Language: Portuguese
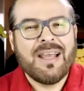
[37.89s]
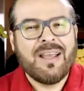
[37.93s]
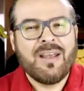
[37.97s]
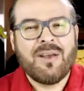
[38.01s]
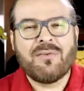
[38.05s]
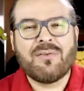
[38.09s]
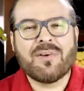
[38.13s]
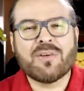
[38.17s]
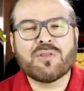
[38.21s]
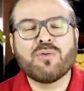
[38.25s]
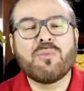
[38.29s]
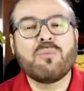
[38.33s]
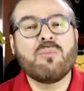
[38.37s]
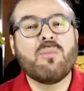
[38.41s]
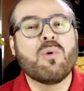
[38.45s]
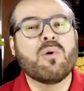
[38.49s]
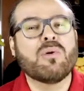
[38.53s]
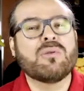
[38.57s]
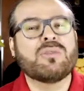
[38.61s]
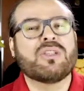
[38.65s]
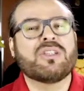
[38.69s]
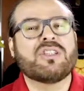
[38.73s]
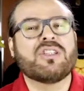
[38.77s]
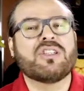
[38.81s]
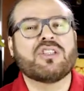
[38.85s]
Eu vejo um
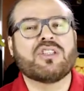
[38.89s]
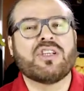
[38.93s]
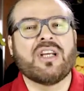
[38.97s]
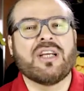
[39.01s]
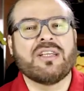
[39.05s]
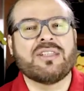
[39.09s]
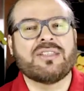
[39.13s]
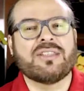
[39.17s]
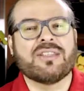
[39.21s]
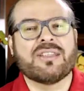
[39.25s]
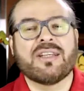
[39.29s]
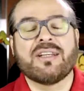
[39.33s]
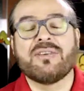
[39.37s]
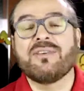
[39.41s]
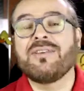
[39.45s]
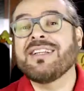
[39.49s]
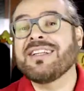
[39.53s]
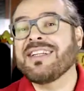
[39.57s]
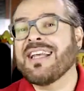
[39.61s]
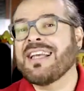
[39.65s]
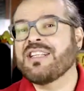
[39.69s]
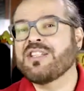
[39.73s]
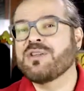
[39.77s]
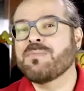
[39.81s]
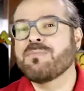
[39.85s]
monte de gente que não
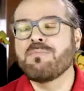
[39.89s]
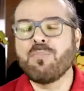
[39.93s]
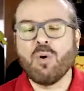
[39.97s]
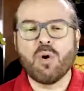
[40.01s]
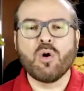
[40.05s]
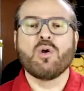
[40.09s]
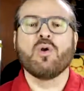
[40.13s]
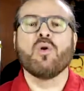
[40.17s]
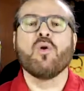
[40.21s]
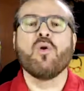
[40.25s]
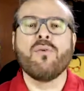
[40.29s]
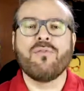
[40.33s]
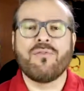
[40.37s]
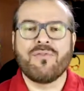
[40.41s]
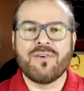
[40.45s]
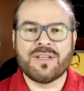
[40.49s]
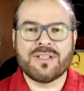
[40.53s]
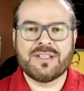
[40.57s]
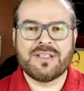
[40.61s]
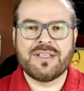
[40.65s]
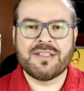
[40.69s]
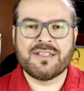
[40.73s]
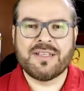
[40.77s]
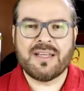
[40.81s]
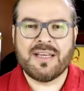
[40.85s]
entende
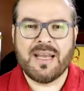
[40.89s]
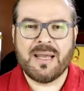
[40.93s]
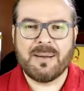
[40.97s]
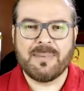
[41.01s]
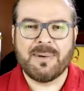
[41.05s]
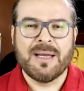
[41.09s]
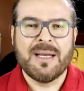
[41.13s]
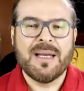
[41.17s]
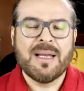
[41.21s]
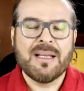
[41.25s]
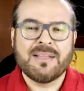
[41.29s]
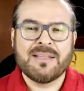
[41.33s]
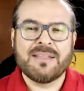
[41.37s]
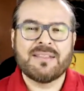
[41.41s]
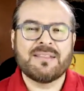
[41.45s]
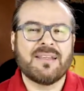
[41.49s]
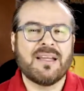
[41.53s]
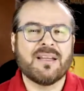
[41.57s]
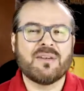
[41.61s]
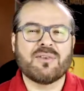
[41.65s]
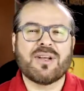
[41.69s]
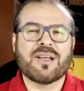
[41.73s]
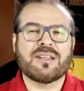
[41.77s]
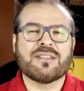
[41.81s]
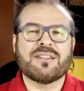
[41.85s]
bolhufas de cinema
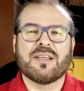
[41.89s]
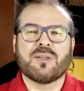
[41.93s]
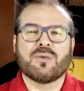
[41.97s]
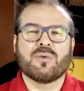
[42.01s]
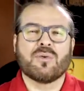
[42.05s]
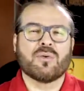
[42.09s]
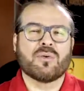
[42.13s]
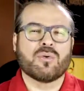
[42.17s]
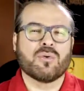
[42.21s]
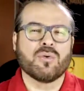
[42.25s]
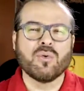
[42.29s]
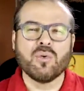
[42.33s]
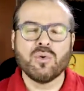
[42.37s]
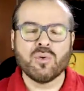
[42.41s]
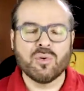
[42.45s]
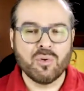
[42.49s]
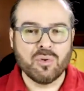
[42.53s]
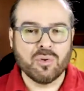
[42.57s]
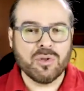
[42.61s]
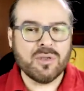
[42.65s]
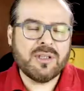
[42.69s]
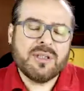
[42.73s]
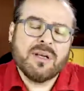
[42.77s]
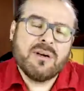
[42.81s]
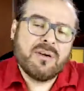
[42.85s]
dizendo que acertou
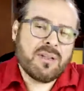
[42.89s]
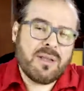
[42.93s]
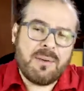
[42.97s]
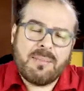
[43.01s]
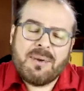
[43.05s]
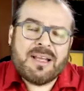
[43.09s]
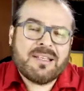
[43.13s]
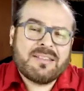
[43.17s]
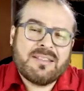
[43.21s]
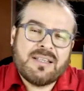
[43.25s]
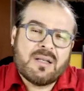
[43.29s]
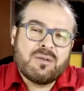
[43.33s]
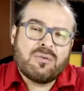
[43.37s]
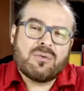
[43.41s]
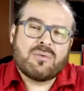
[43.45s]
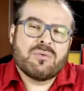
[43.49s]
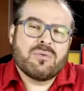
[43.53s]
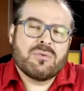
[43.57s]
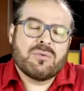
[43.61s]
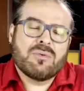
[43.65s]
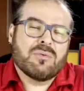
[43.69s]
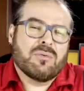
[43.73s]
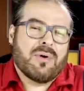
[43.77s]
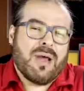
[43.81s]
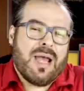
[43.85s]
tudo. Então eu também acerto
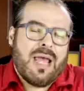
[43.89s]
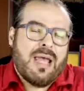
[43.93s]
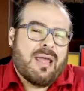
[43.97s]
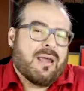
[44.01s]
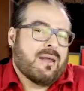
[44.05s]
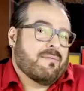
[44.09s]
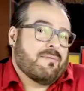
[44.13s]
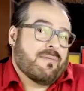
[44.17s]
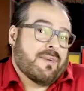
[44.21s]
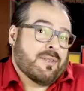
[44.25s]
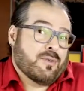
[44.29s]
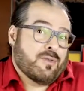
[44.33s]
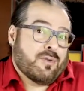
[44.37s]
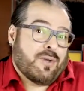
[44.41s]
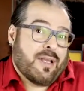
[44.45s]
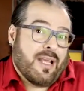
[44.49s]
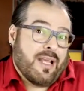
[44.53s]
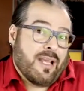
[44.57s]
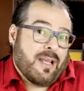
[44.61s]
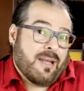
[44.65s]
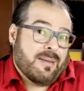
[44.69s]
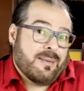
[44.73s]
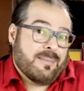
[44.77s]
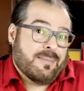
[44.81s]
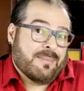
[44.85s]
tudo, ué. Fazer o quê?